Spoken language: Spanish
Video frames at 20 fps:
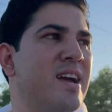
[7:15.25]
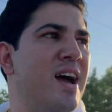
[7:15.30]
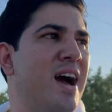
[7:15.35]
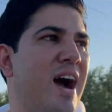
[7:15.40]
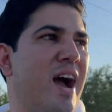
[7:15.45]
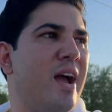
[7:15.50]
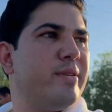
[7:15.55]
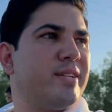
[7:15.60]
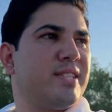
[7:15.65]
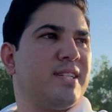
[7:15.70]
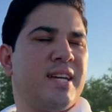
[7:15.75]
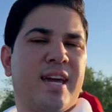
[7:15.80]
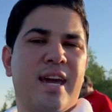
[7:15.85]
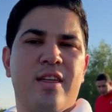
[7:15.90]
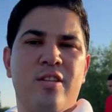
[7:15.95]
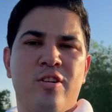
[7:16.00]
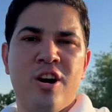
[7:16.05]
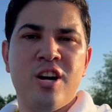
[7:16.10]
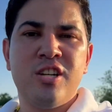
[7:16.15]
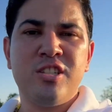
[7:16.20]
Hay veces que
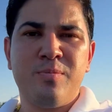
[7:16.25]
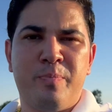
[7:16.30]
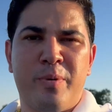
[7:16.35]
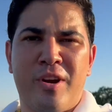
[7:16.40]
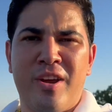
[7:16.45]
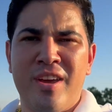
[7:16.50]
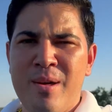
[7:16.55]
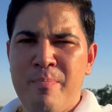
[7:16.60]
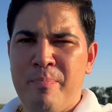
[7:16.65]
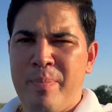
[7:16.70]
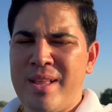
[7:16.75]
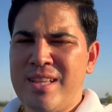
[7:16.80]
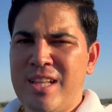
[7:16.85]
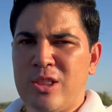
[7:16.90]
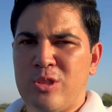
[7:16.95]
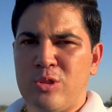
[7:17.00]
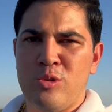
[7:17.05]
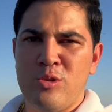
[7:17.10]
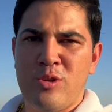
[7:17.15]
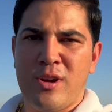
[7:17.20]
dos. Pero ahí depende
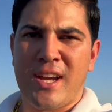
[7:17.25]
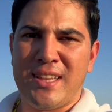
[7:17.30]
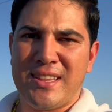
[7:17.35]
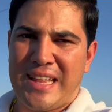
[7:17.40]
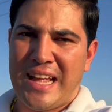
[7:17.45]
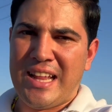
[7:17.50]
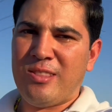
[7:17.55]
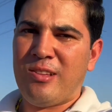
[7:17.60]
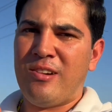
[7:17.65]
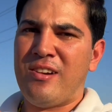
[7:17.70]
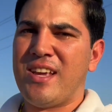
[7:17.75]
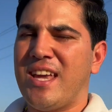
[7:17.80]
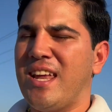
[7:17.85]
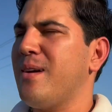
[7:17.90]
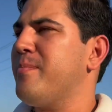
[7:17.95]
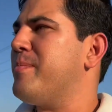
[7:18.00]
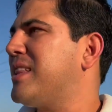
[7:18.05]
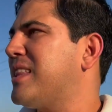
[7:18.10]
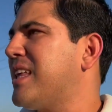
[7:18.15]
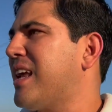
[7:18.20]
tú qué tanto le quieras
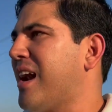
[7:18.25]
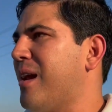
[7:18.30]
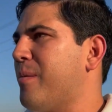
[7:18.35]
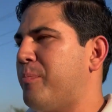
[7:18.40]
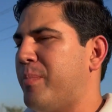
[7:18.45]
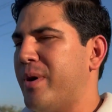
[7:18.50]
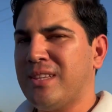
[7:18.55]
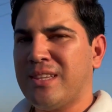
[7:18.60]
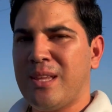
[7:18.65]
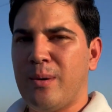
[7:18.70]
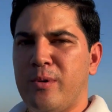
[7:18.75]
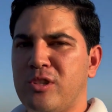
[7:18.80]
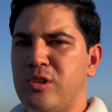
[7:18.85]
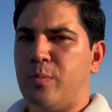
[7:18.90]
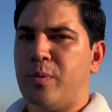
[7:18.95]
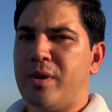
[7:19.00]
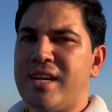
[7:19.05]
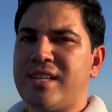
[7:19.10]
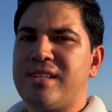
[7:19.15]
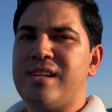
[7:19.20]
meter a la apuesta. Vamos a
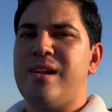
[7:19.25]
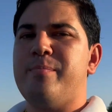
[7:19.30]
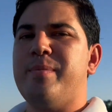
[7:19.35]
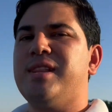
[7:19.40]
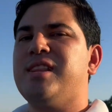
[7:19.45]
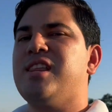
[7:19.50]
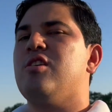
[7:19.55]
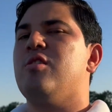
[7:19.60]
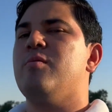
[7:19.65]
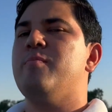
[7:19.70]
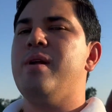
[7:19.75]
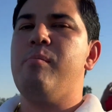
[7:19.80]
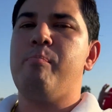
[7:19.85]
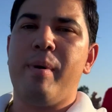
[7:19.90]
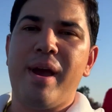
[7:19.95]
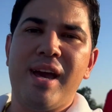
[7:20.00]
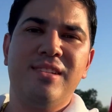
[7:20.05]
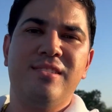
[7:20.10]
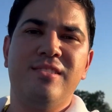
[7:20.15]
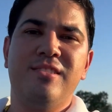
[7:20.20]
suponer, si le metes dos mil
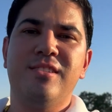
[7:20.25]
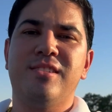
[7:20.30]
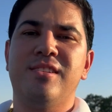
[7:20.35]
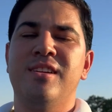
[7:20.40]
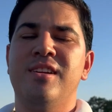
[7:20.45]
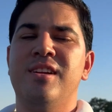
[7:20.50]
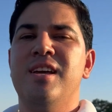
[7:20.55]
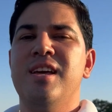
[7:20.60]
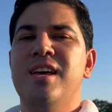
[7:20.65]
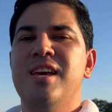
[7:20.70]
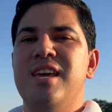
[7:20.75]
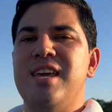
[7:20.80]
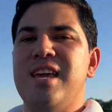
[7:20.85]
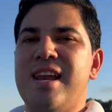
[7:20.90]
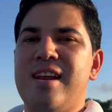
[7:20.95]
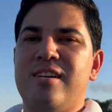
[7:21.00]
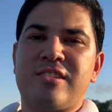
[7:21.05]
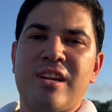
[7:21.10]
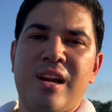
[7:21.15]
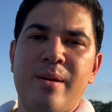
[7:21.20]
pesos y en
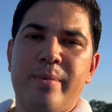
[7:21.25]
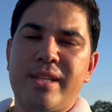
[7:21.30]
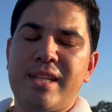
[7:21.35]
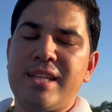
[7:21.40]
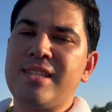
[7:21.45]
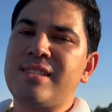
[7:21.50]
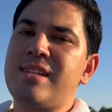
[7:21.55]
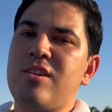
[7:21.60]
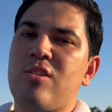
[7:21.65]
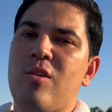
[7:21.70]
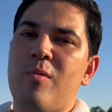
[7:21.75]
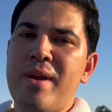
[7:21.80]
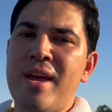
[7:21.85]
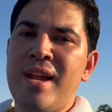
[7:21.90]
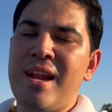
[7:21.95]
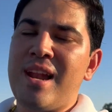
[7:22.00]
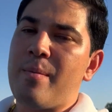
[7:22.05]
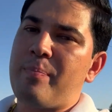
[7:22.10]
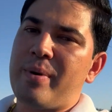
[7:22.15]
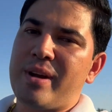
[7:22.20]
la otra le metiste cinco mil y
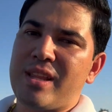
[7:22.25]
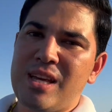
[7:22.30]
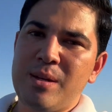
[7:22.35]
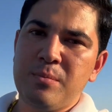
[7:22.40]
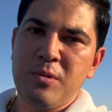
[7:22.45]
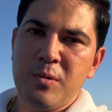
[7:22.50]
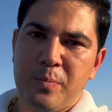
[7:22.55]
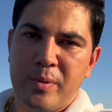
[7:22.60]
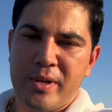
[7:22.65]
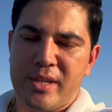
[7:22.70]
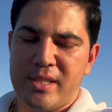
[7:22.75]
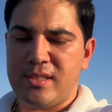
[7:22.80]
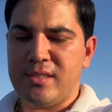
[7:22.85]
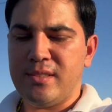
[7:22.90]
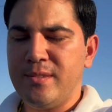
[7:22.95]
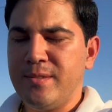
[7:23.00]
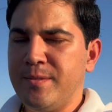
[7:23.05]
la perdimos, pues